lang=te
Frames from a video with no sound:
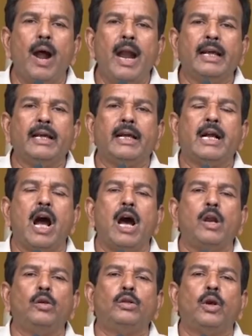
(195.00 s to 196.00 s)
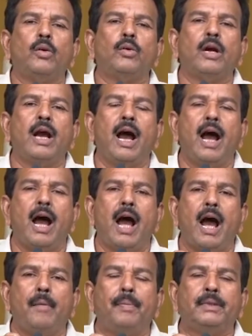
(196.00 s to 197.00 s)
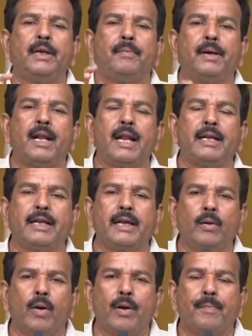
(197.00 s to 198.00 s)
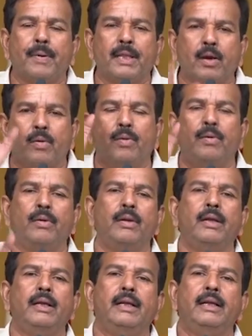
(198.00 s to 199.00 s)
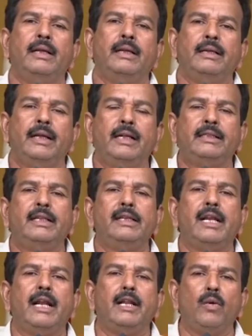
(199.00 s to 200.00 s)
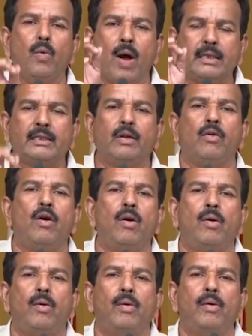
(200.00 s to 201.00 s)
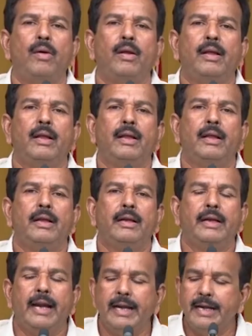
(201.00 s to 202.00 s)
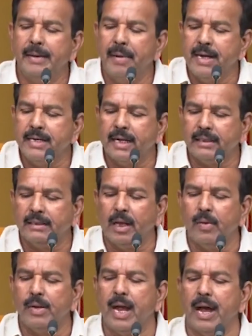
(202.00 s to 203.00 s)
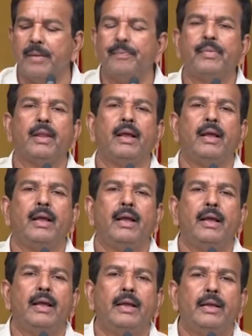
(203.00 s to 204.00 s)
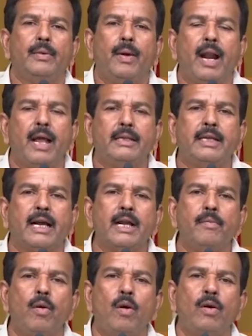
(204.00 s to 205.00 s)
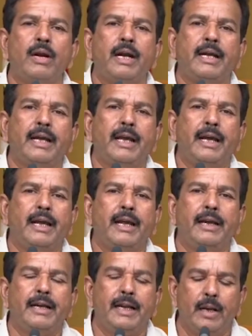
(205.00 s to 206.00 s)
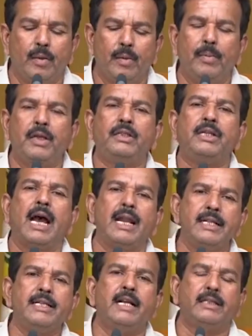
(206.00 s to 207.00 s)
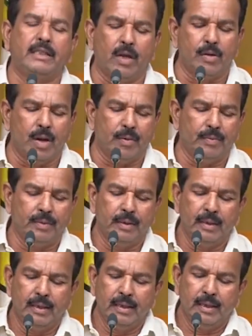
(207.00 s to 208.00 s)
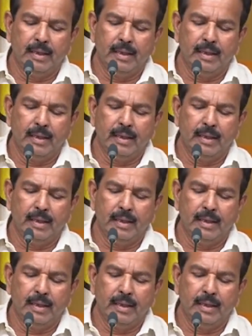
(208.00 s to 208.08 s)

తన వాళ్ళకి కారు చౌకగా అప్పచెప్పడానికి ఒక పథకం అనేది వాస్తవం నేను డిమాండ్ చేస్తూ ఉన్నా ఇవాళ జగన్మోహన్ రెడ్డికి నేను మేము ఛాలెంజ్ చేస్తూ ఉన్నాం